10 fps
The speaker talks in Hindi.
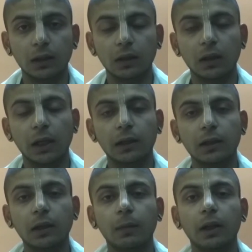हैं
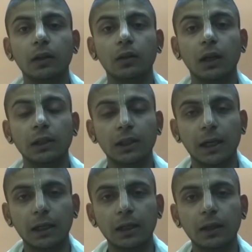ऐसे हमारे
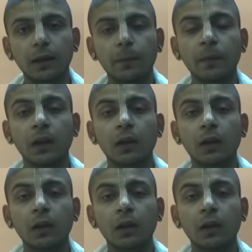आचार्य हैं